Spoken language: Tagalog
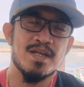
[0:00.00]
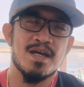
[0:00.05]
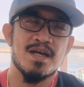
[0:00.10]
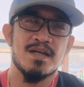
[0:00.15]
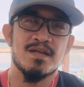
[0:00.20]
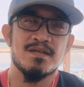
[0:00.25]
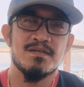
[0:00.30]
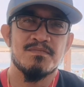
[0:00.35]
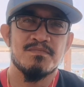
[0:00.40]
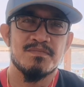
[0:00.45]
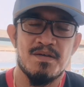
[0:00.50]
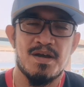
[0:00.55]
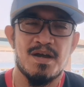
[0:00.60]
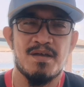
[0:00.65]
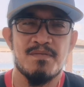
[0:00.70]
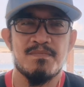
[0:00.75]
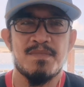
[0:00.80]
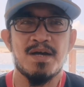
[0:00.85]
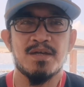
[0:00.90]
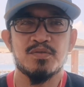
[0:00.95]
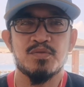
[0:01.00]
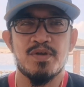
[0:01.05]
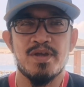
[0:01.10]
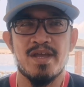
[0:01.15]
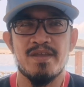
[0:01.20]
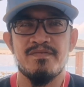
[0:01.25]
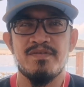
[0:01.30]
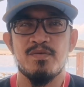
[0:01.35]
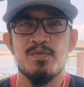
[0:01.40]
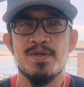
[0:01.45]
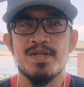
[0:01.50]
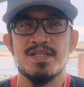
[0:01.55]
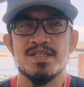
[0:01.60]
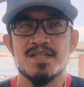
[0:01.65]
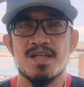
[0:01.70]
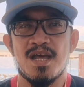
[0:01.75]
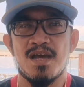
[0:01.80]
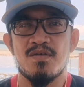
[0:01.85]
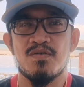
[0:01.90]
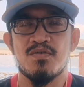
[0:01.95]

lang, uh, back to heavy weights na